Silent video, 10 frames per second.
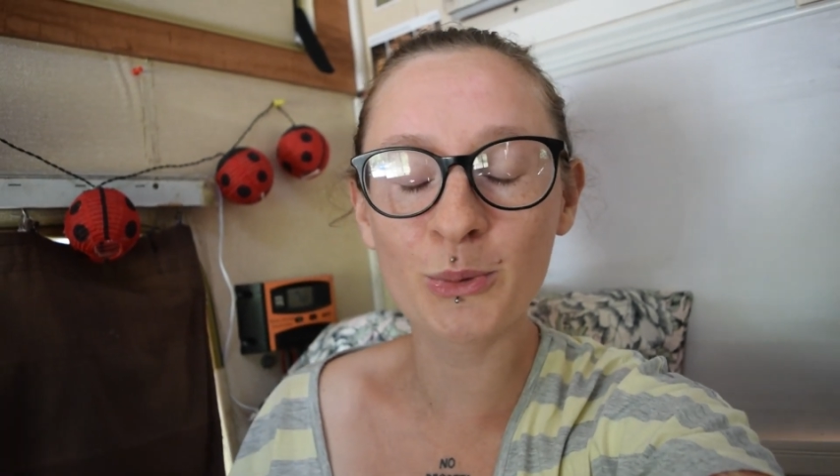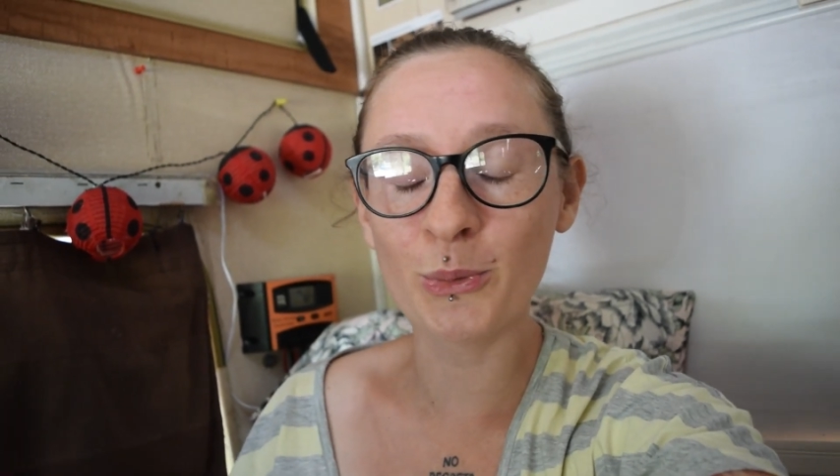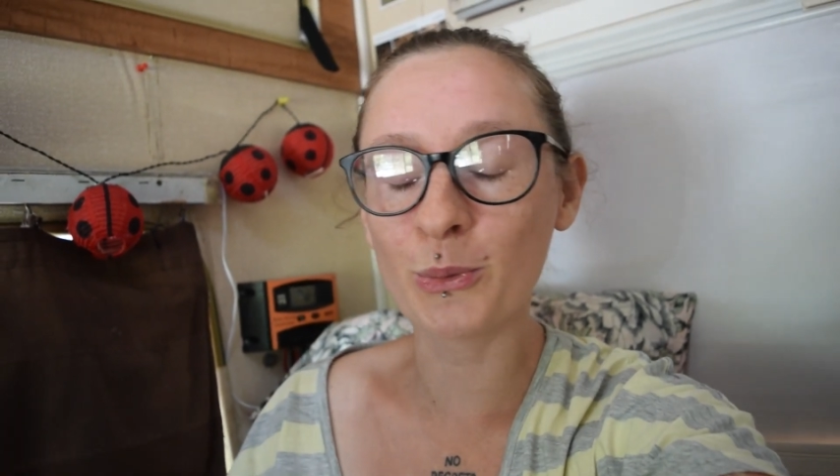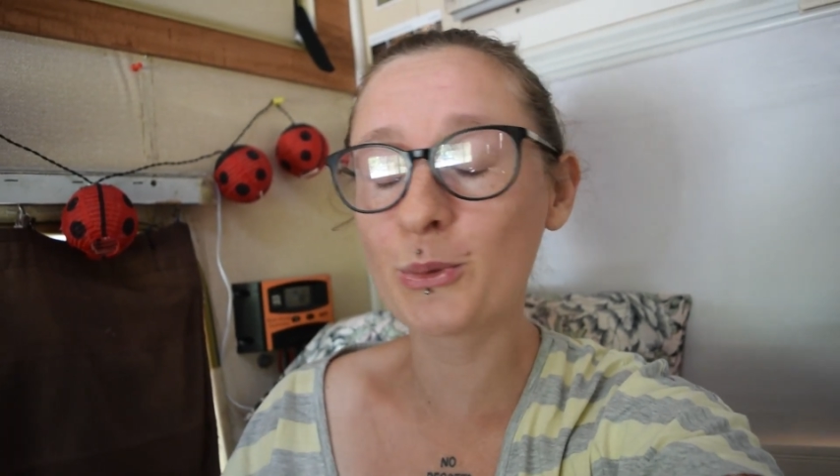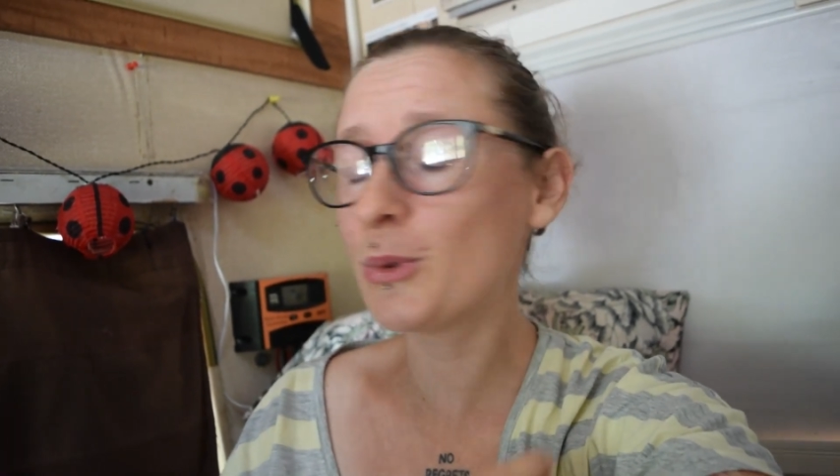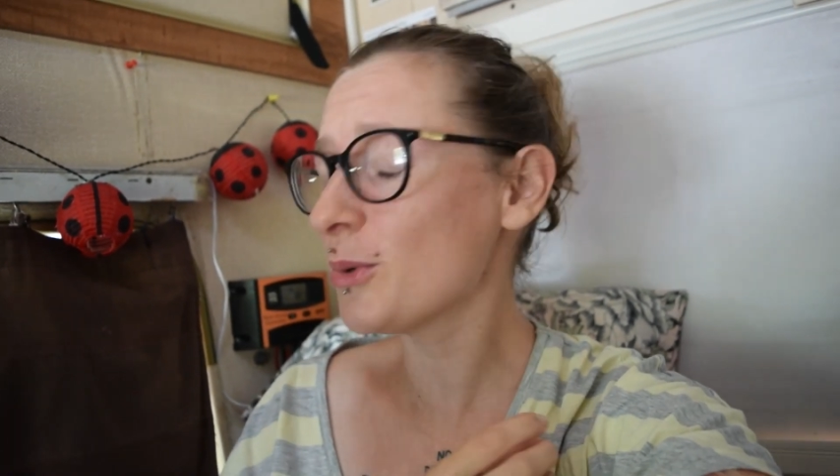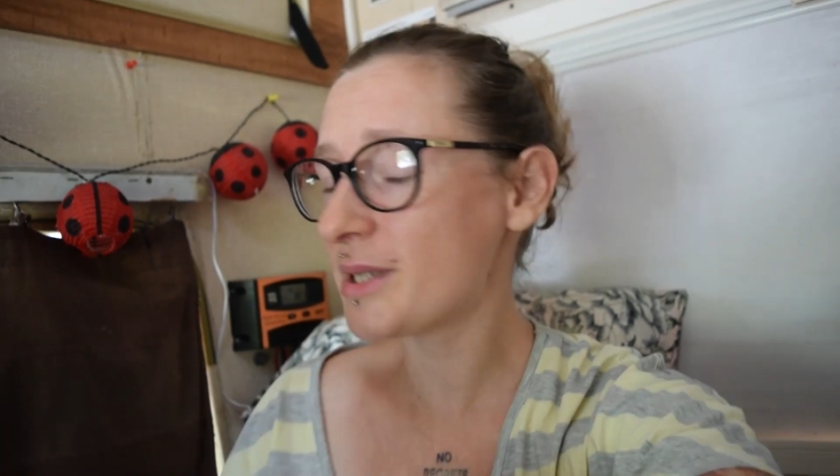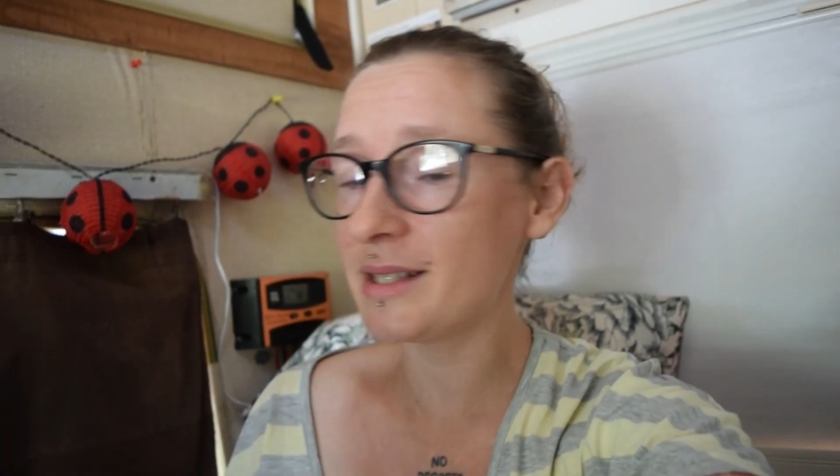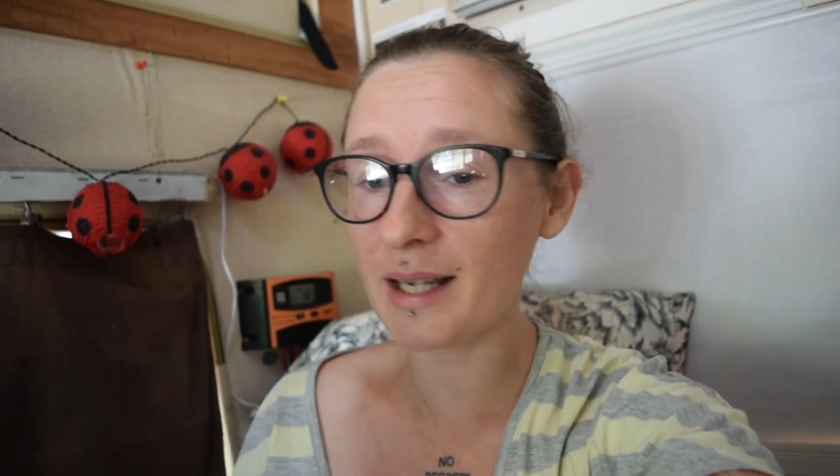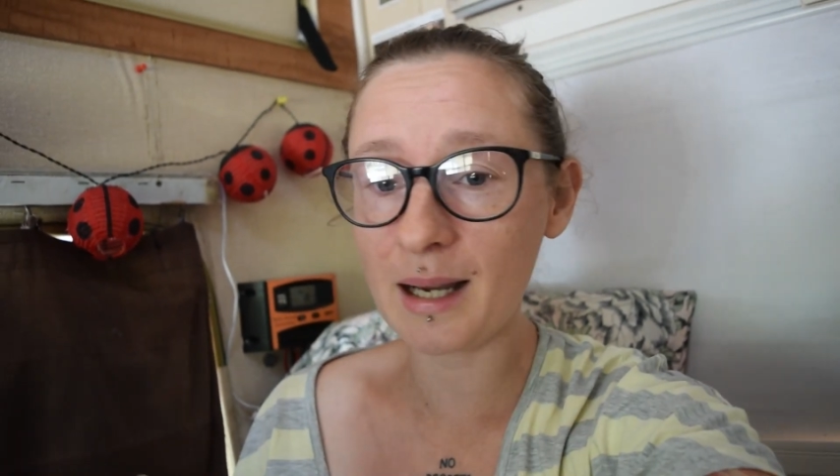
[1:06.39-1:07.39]
ont
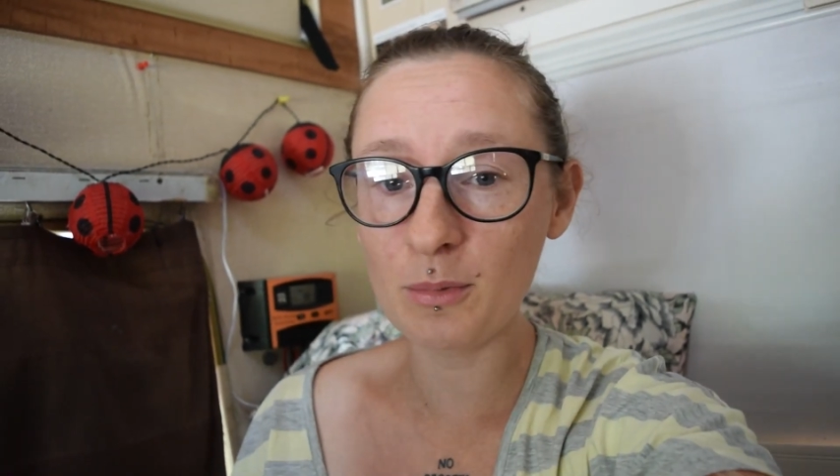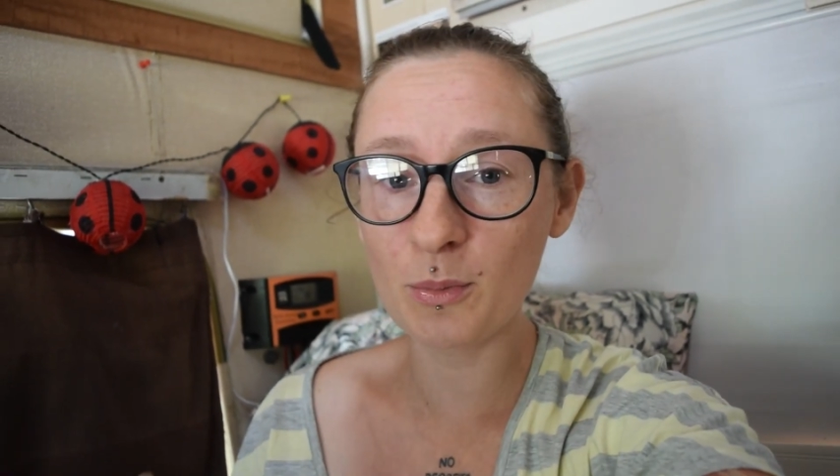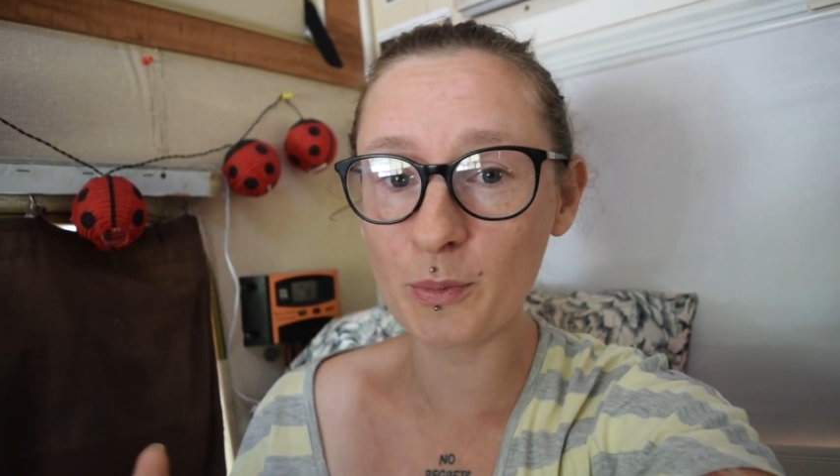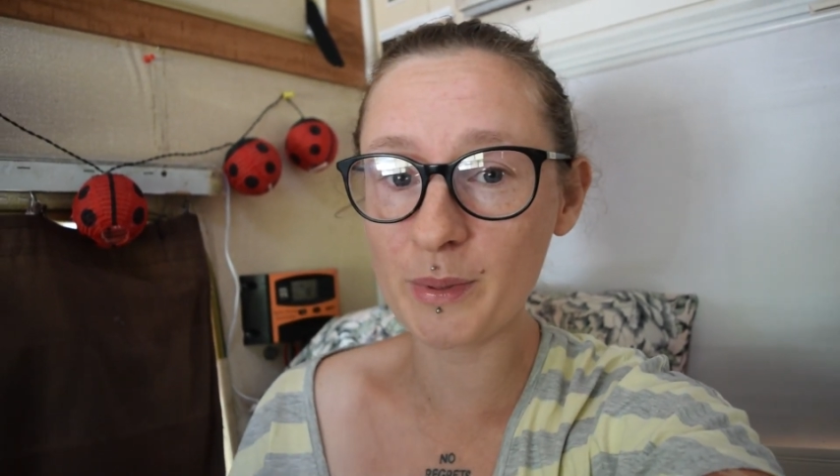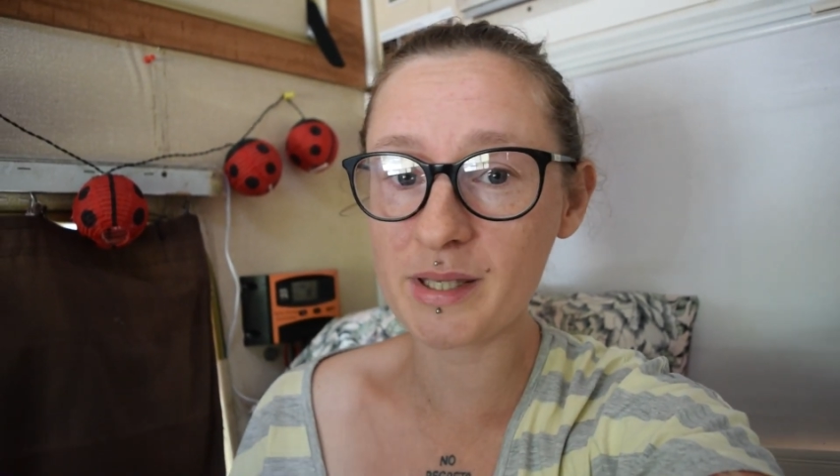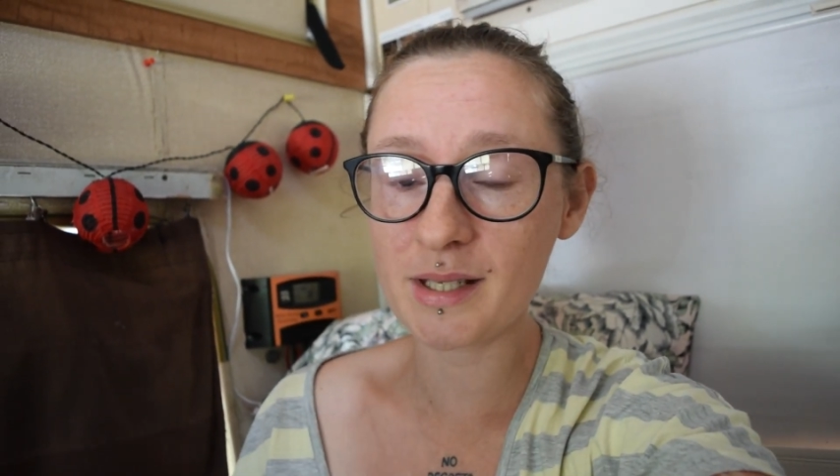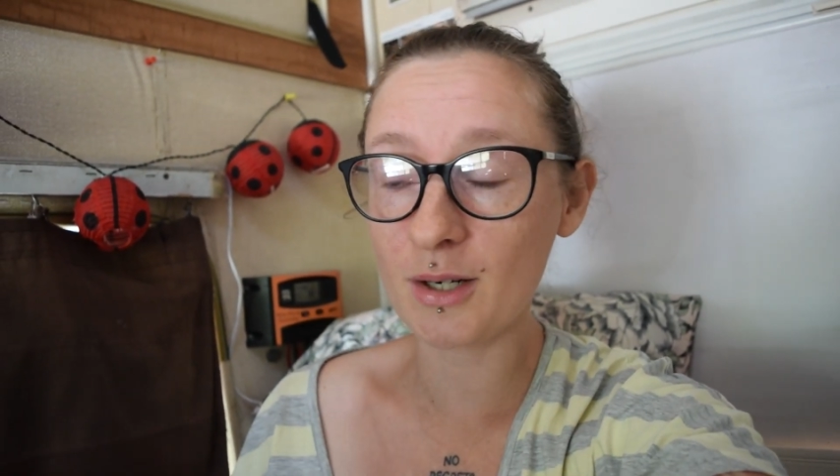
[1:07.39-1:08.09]
considérablement baissé.